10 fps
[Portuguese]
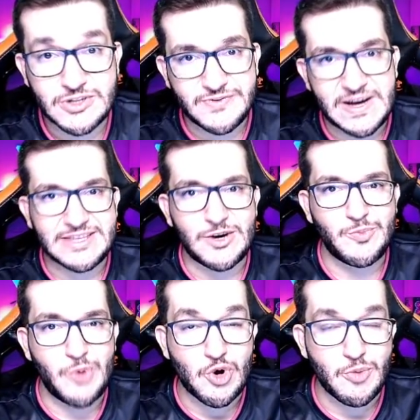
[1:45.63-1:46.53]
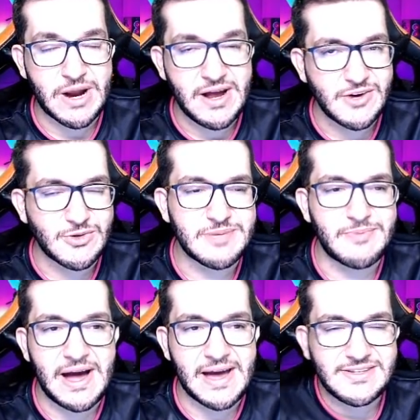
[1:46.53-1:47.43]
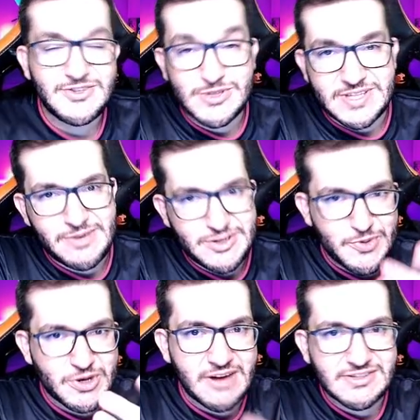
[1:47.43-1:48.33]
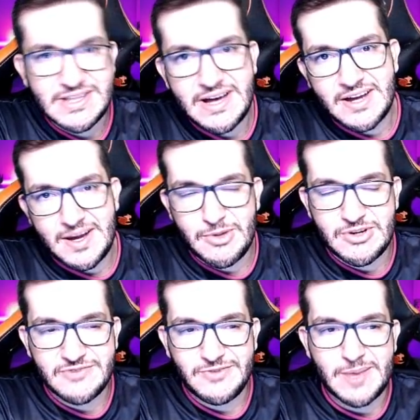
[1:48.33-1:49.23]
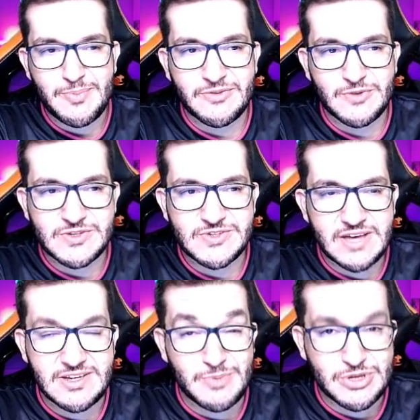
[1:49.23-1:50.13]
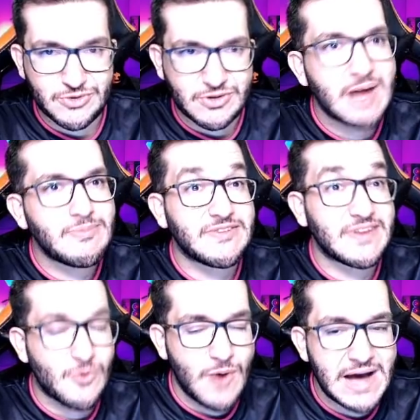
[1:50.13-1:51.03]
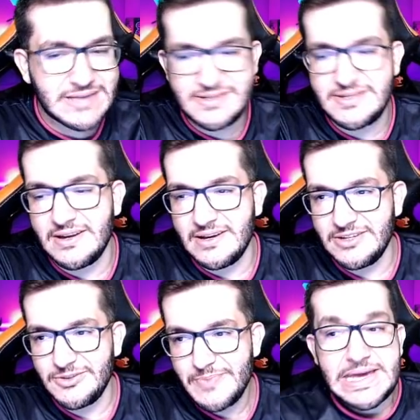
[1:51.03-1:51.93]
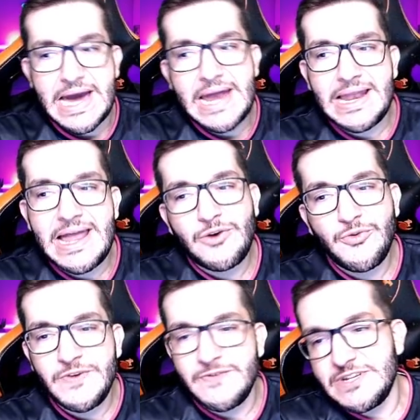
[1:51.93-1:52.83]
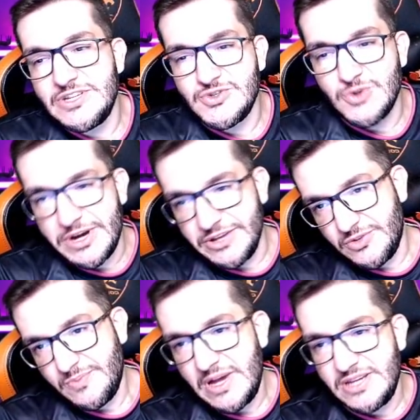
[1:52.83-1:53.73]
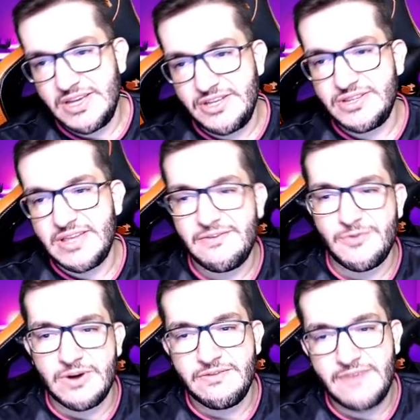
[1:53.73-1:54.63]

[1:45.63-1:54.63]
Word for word: rosto vai estar tá um pouco branco demais, justamente por causa da câmera. Eu já falei para vocês, já pedi outro cabo, deve estar tá quase chegando. E, cara, lá no FIFA 18, a gente teve um